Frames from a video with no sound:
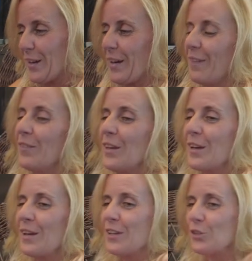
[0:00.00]

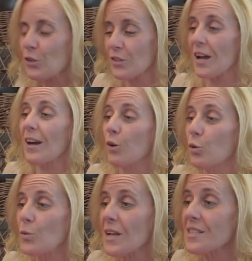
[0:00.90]
grande. Señorita
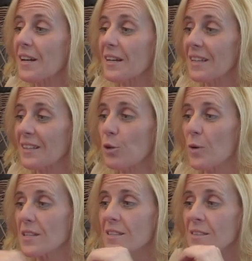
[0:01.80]
Susana. sangría tengo
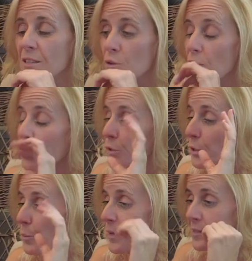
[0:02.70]
bastante.
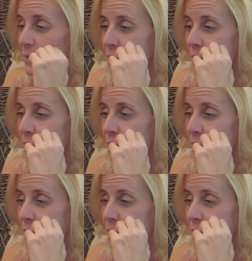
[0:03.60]
Suficiente, yo